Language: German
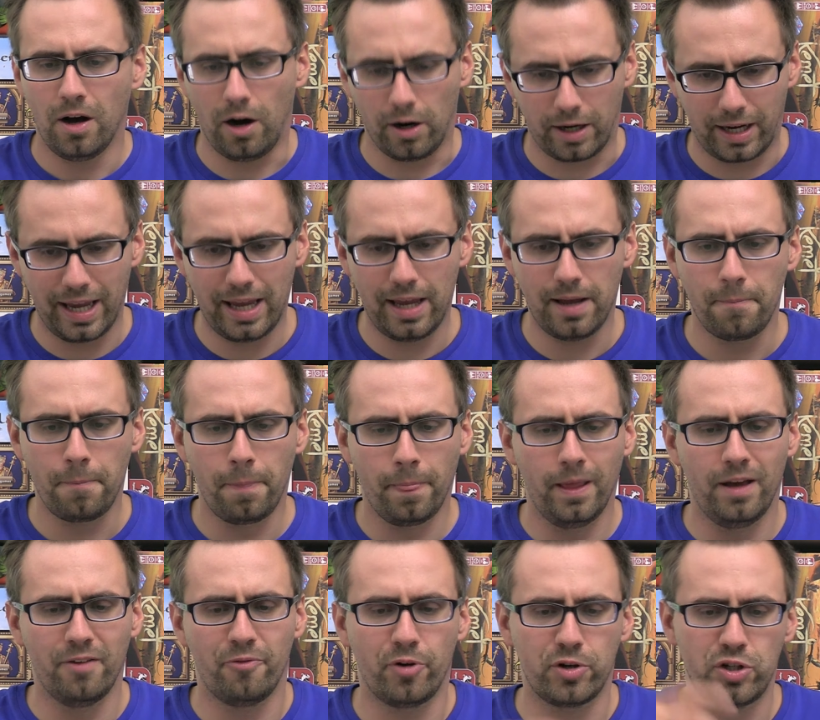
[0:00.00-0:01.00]
okay,
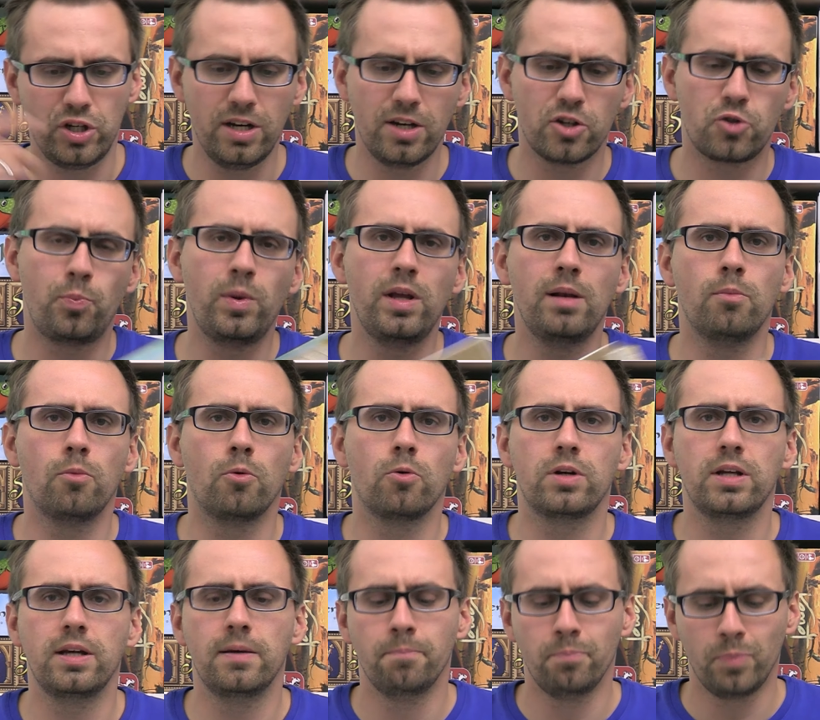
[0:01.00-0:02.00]
verschiedene
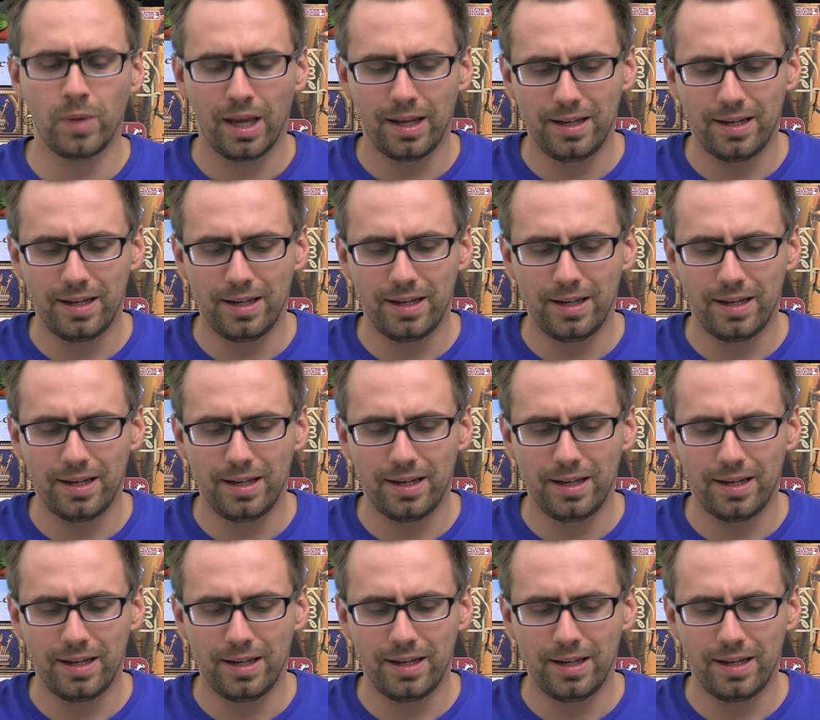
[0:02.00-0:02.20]
Spielmodi,